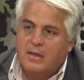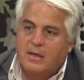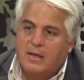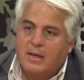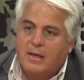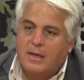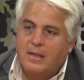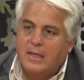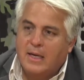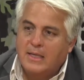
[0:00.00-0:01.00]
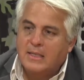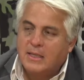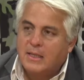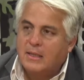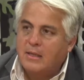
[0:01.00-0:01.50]
Eh, de ahí se
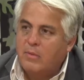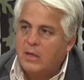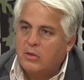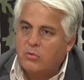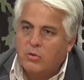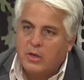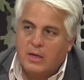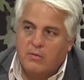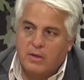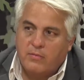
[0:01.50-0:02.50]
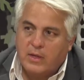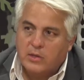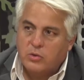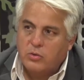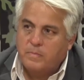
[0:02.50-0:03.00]
está terminando lo que es la
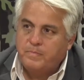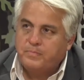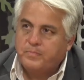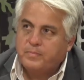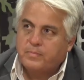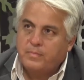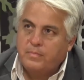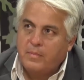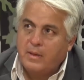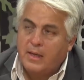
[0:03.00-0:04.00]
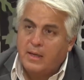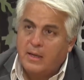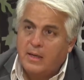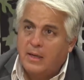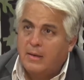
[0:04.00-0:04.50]
verificación.
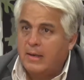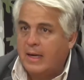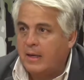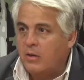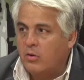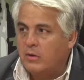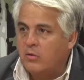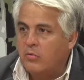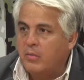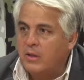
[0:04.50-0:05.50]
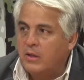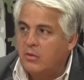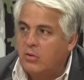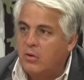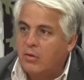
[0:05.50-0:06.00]
Eh, aquellos que están
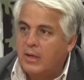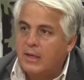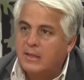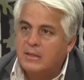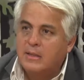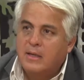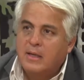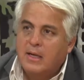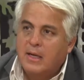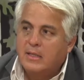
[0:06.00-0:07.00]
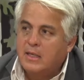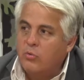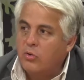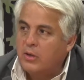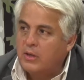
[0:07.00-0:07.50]
comprendidos en lo que es el
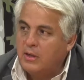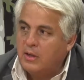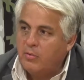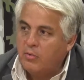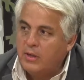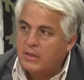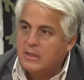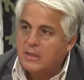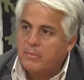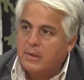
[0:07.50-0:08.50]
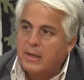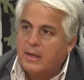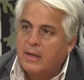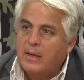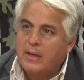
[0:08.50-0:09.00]
seguro que tiene la provincia
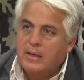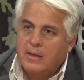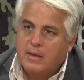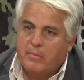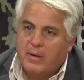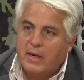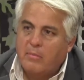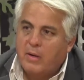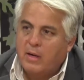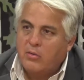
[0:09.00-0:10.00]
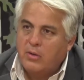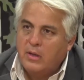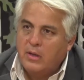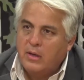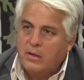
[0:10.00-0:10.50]
para, para el pago de
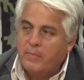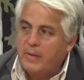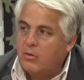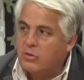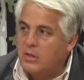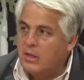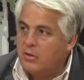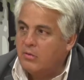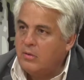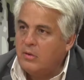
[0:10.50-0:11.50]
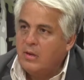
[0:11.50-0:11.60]
los siniestros.